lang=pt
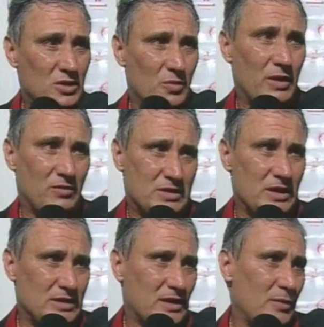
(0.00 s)
digo para
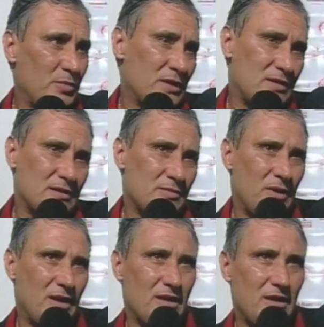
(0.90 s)
vocês e repito,
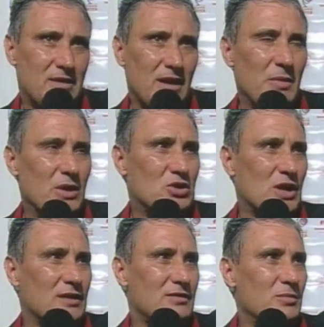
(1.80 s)
é até meio
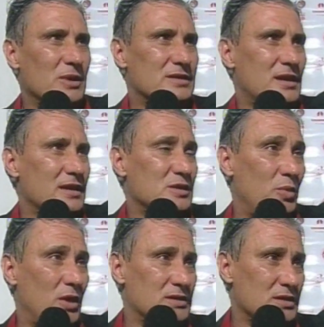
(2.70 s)
chato as minhas
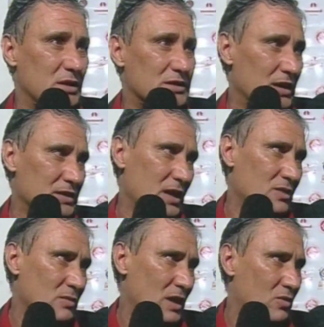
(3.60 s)
respostas, mas elas
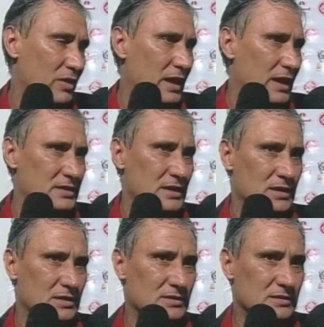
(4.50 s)
têm uma
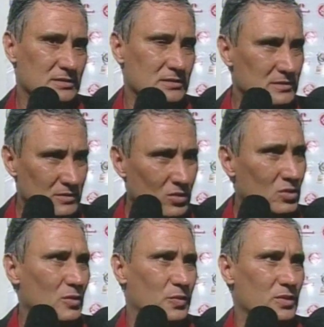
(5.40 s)
coerência.
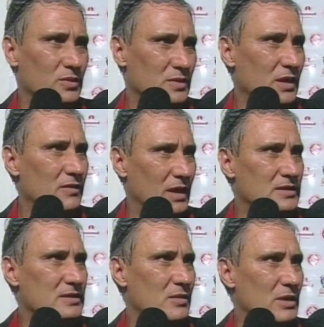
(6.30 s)
O grupo, ele
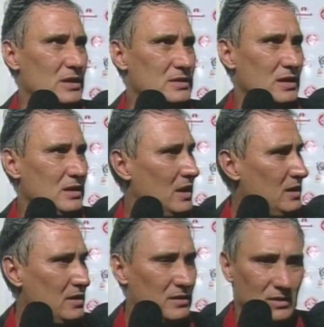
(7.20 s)
vai se estabelecer. E
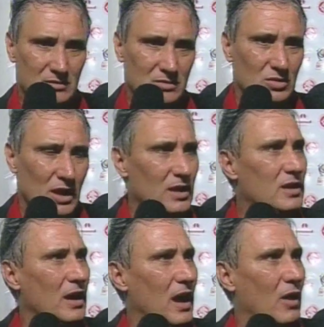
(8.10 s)
aí, tu tem
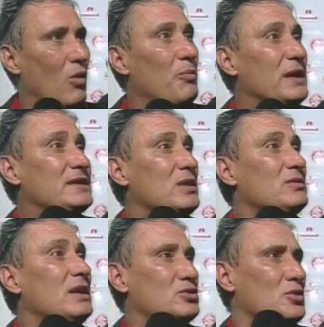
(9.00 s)
que ter a
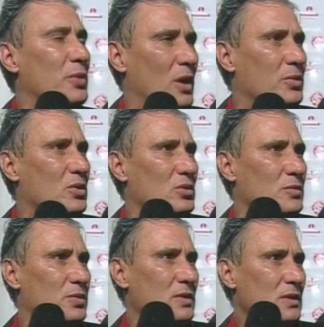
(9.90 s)
competição dentro do próprio
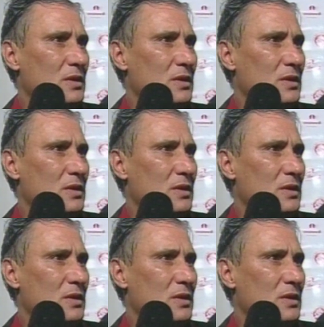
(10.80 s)
grupo.